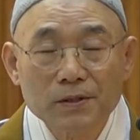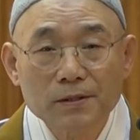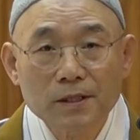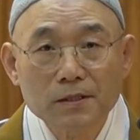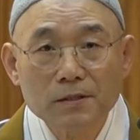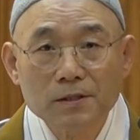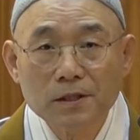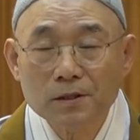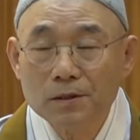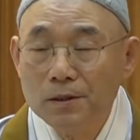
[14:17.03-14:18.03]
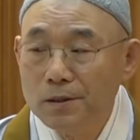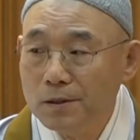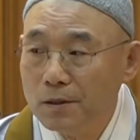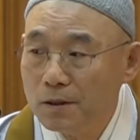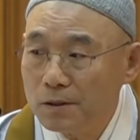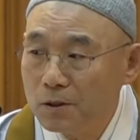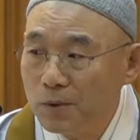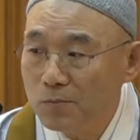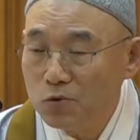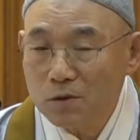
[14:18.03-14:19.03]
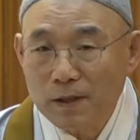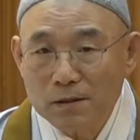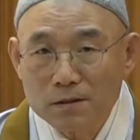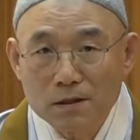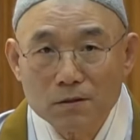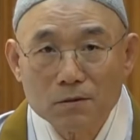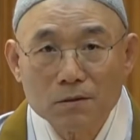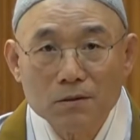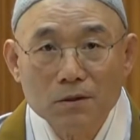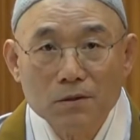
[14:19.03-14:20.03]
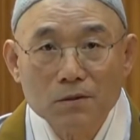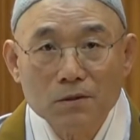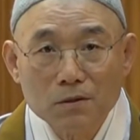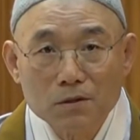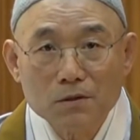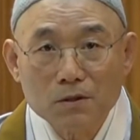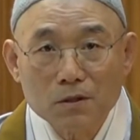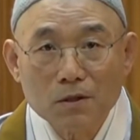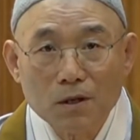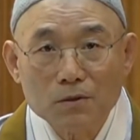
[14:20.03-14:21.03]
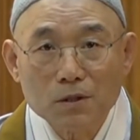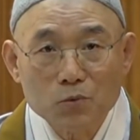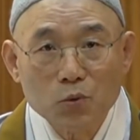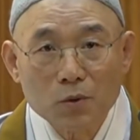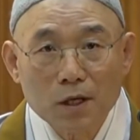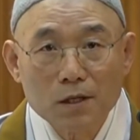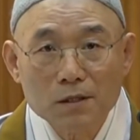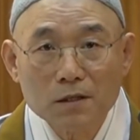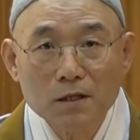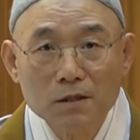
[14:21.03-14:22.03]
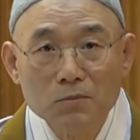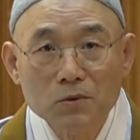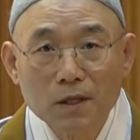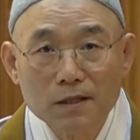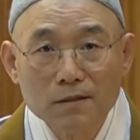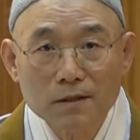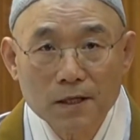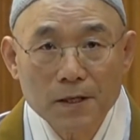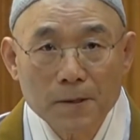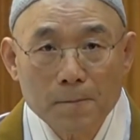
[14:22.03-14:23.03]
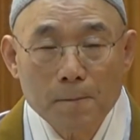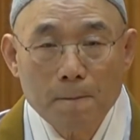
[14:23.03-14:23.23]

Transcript: 그때는 이제 그 법문을 받을 때는 그냥 이제 아, 참 좋다 이렇게 넘어갔는데,